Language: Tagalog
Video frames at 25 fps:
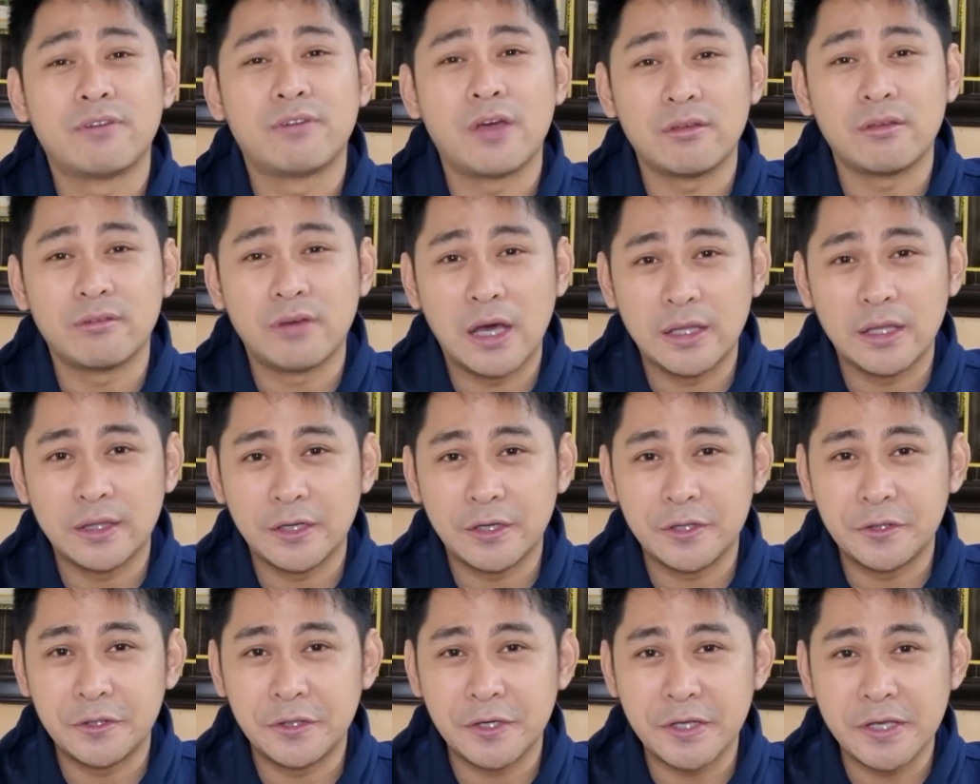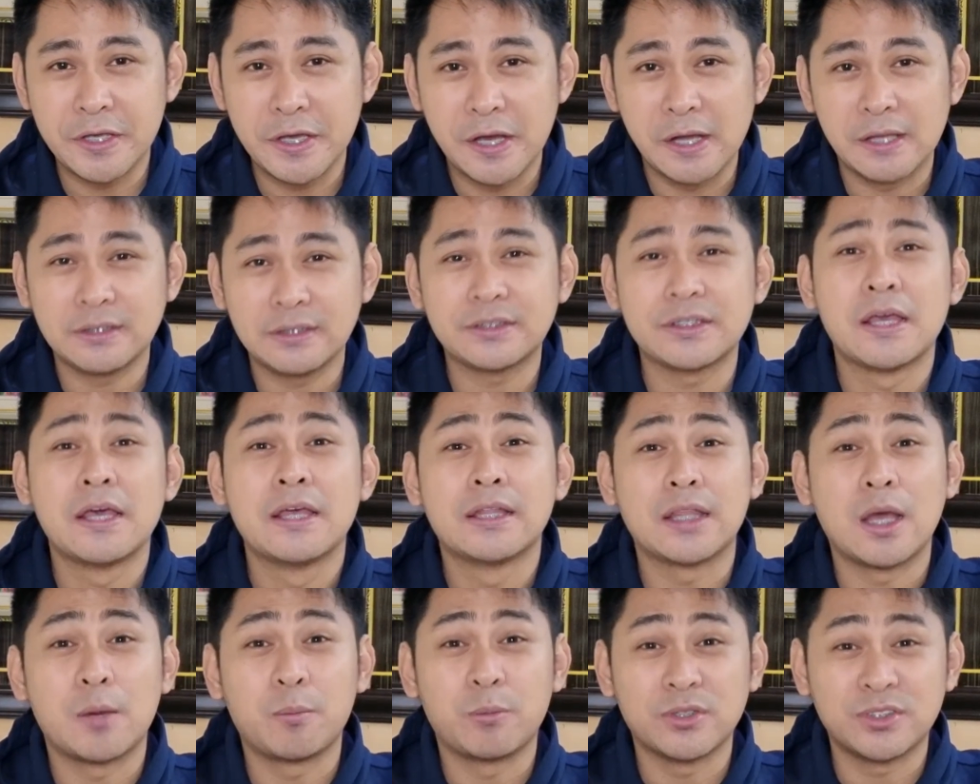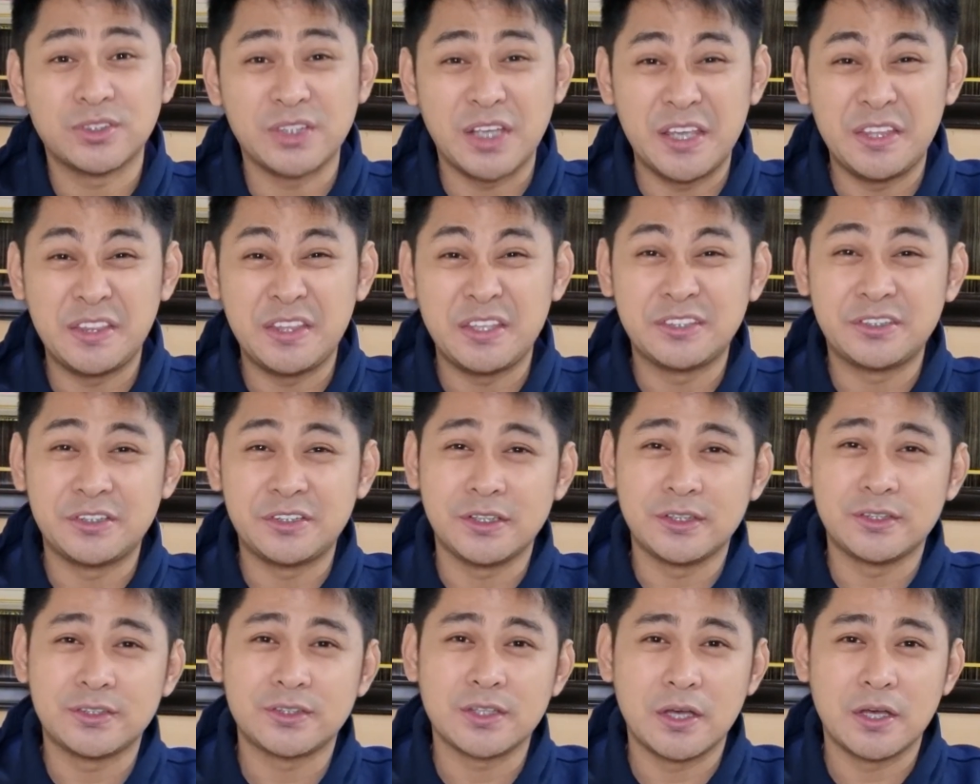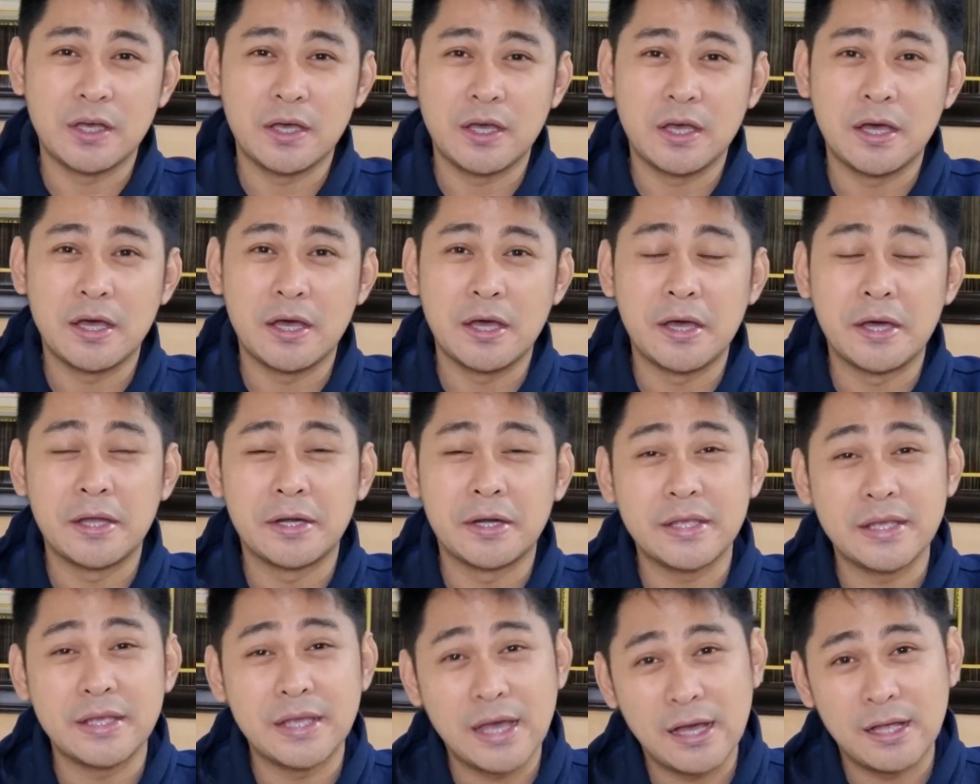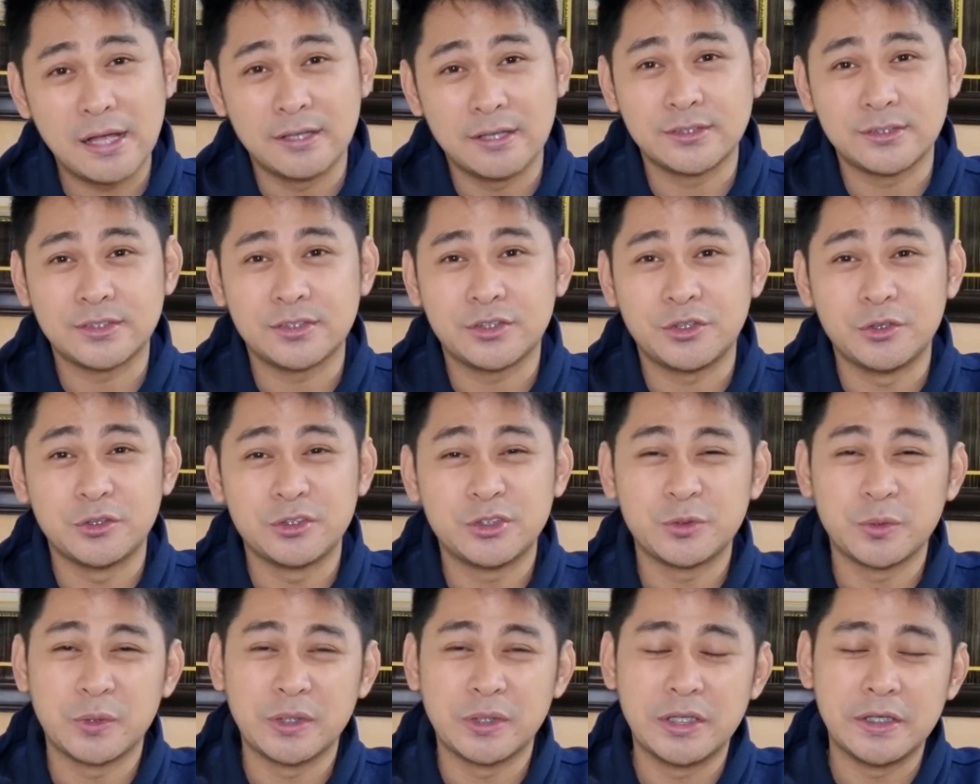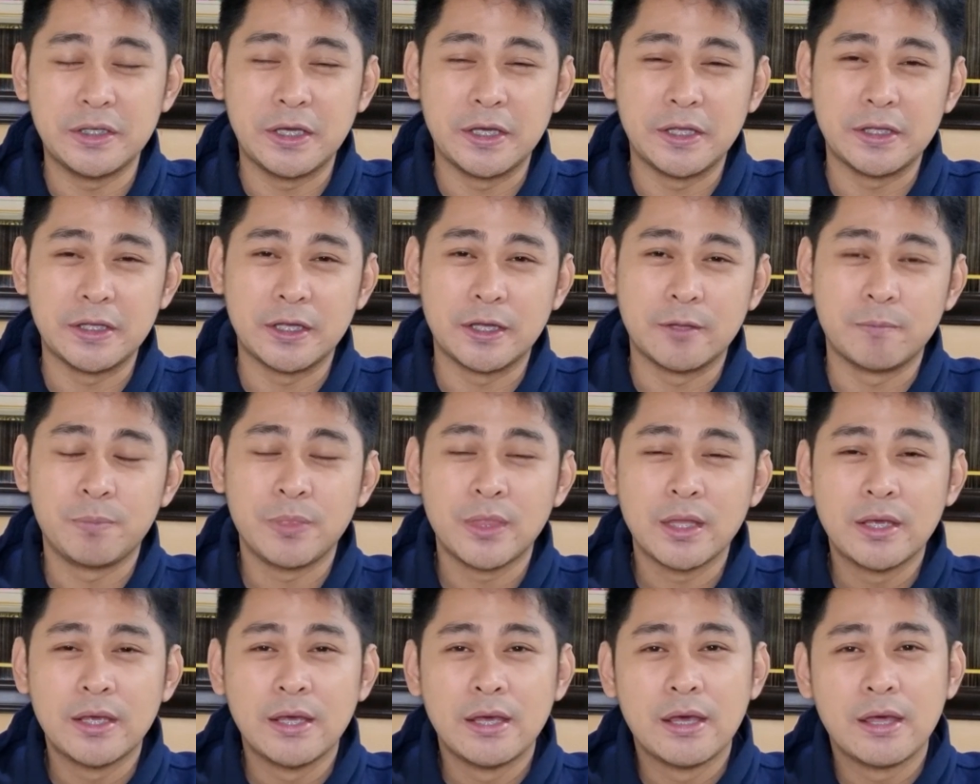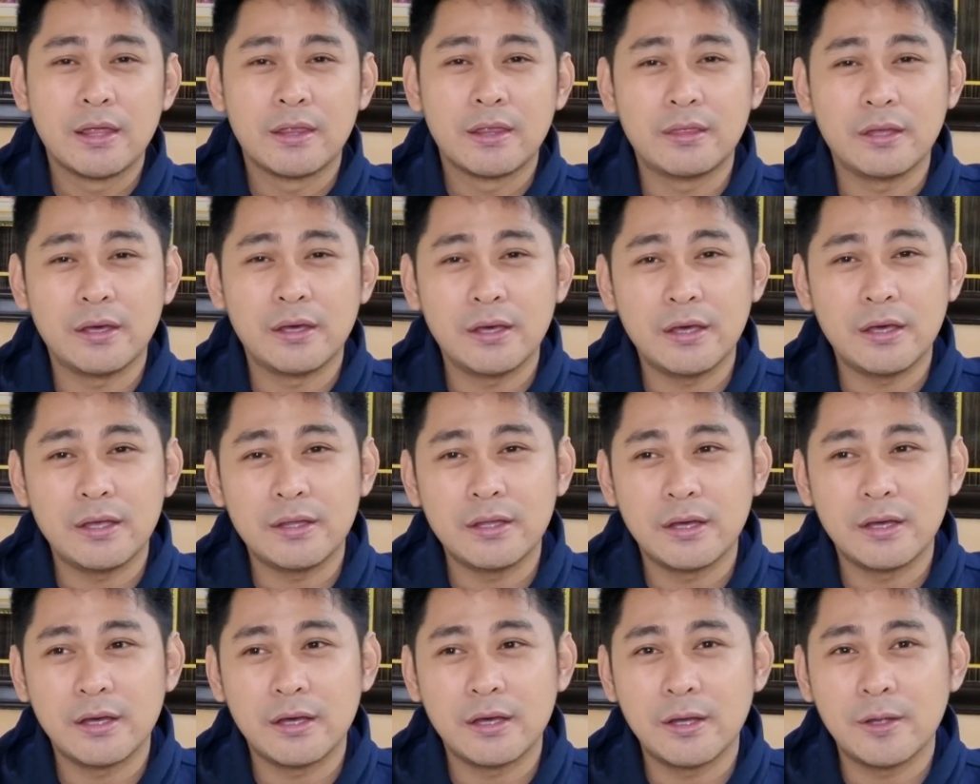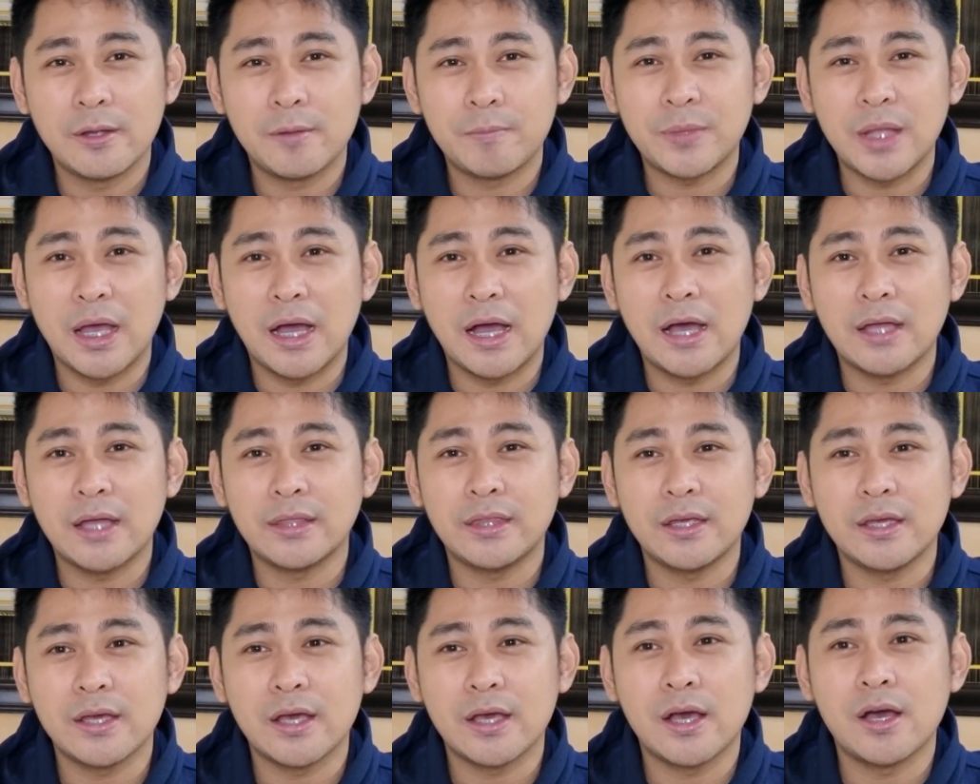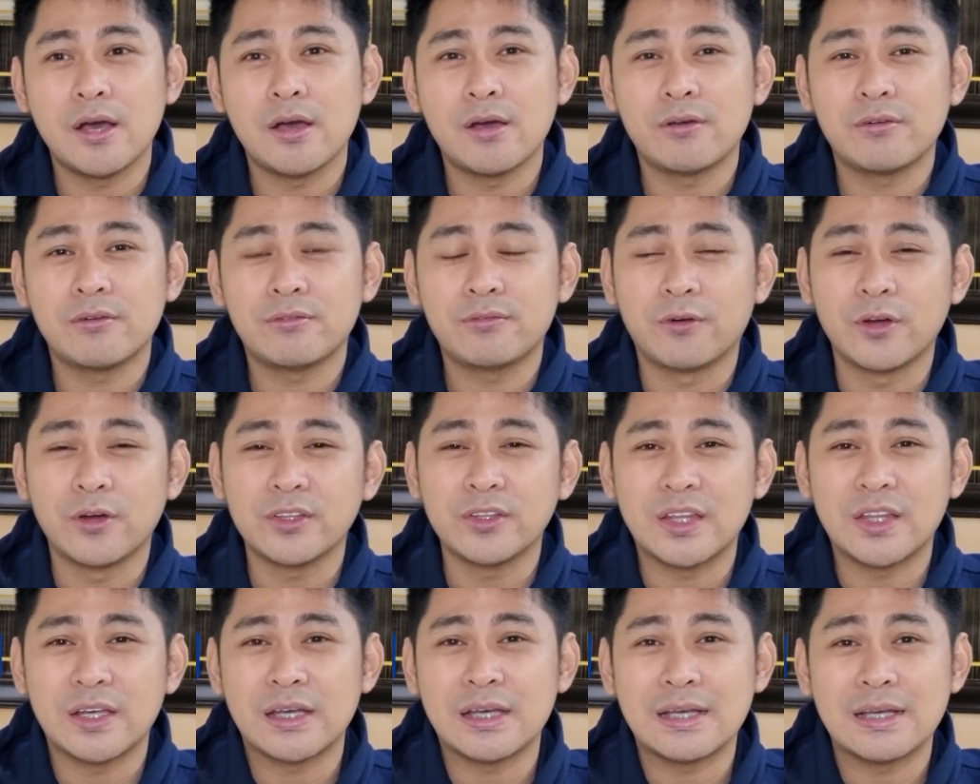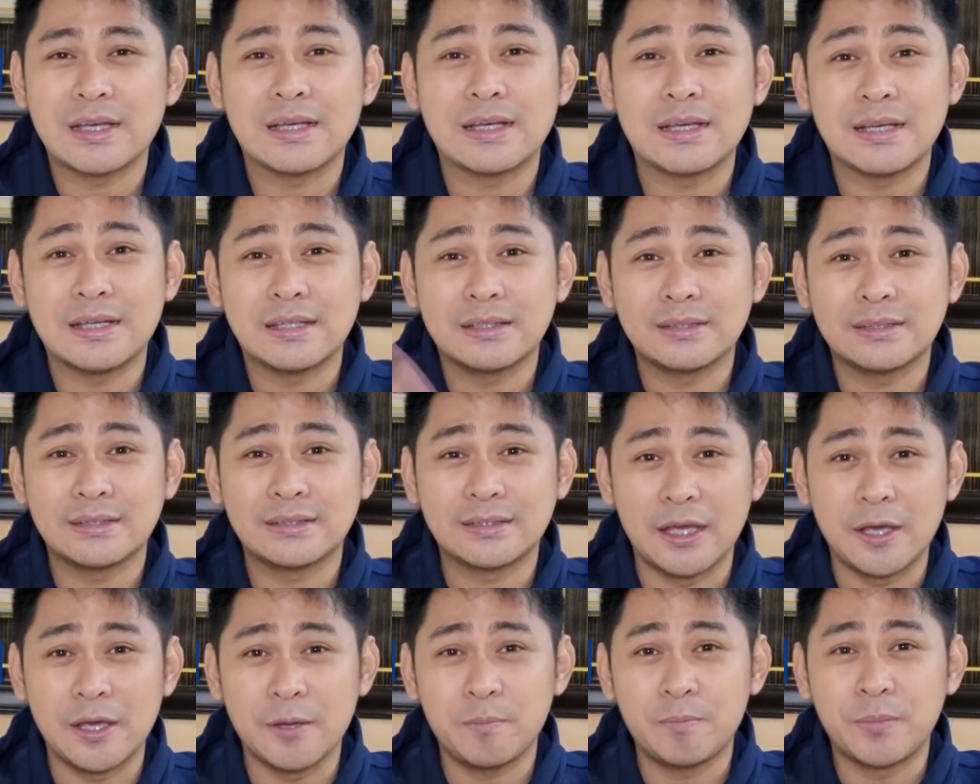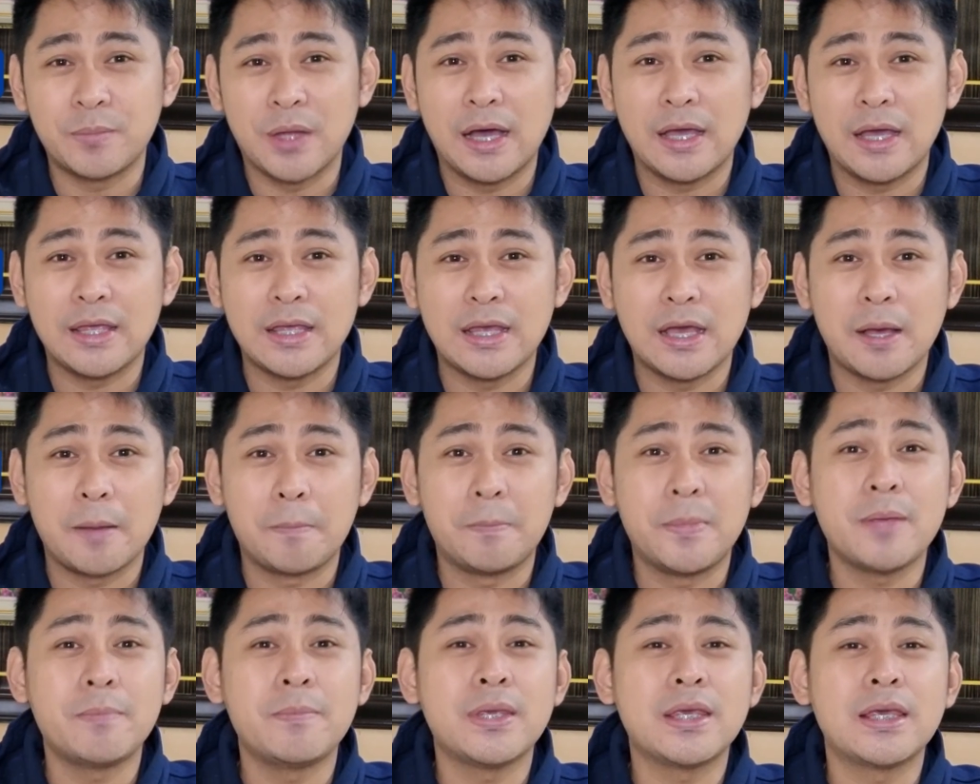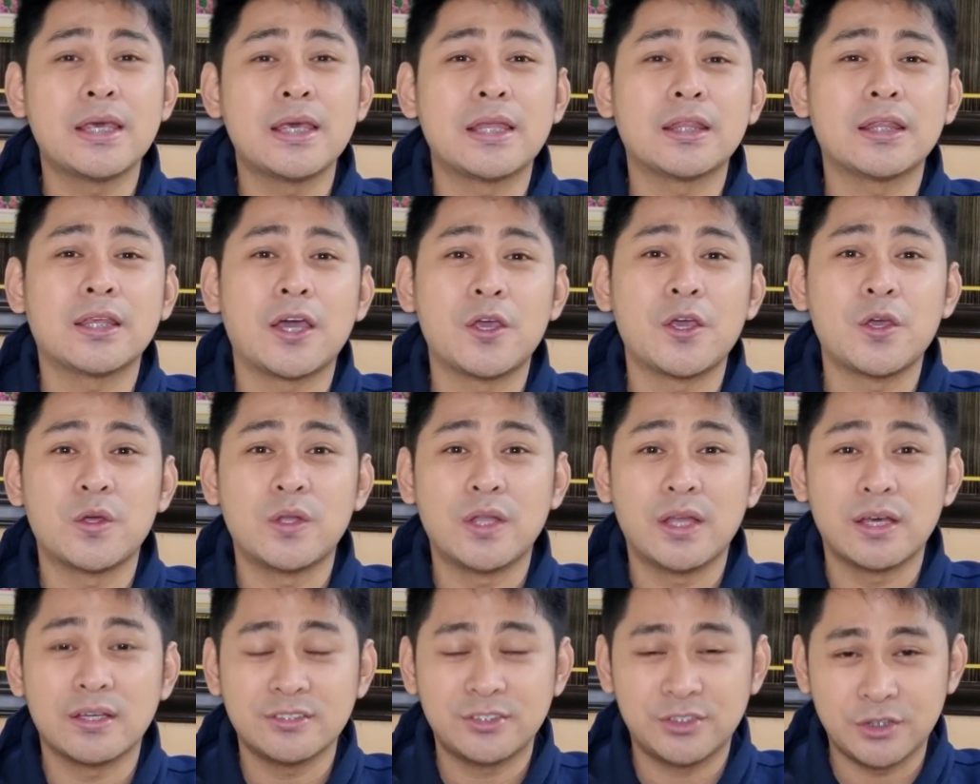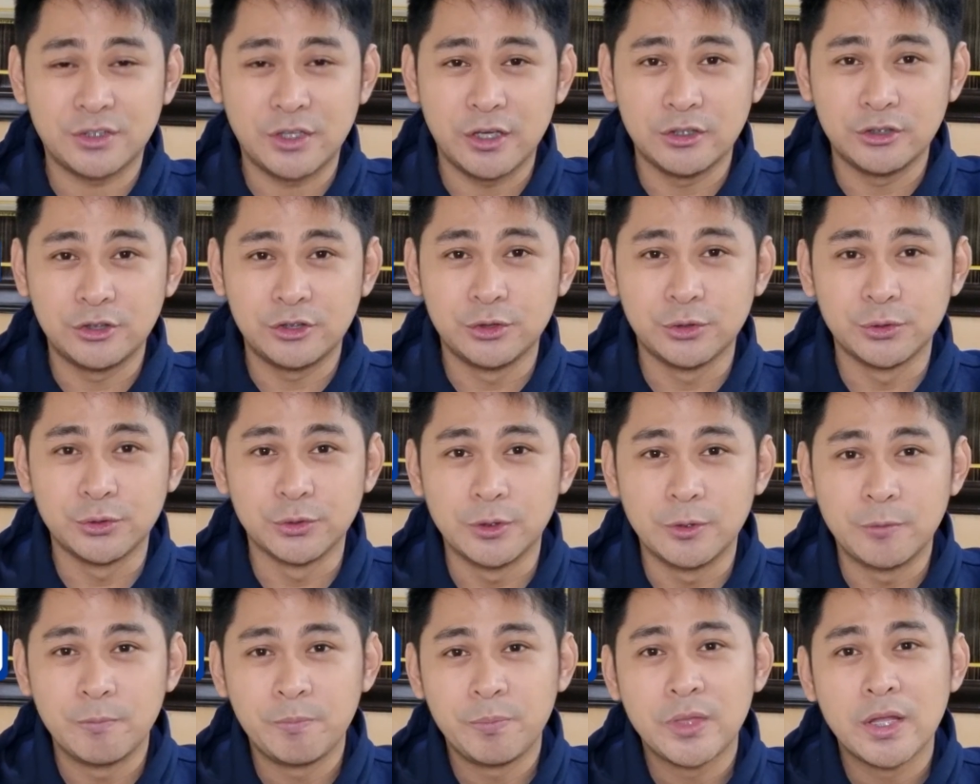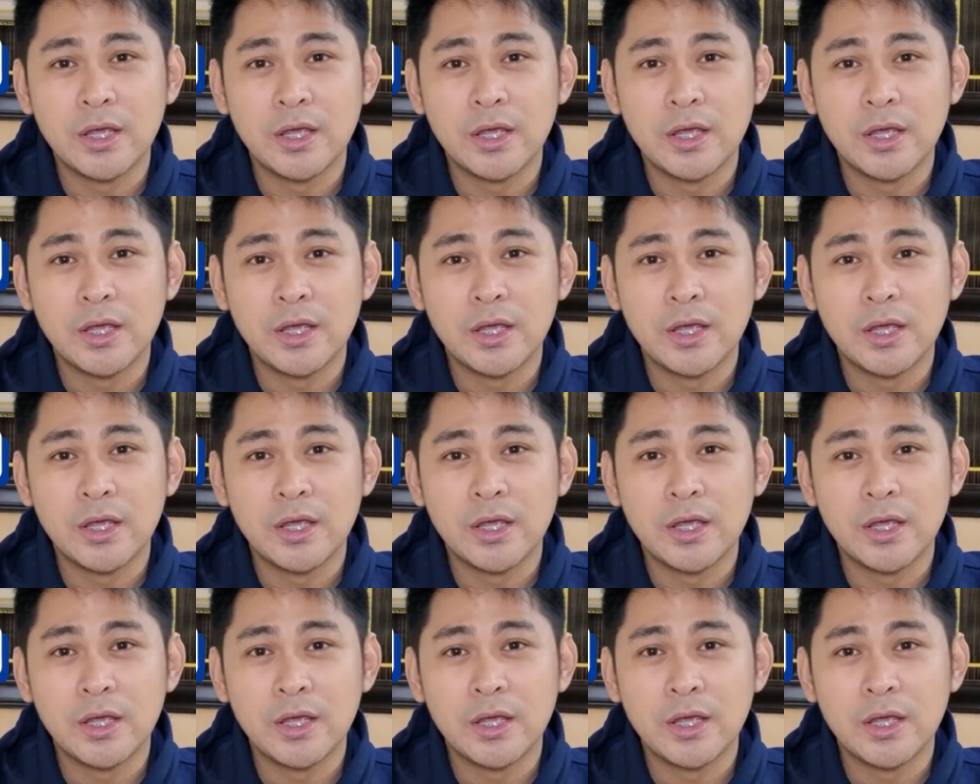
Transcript: 500 reals, tapos 86 uh, reals, usually ganyan. Then, um, ang ating uh, fourth uh, step ay uh, bibigyan kayo ng schedule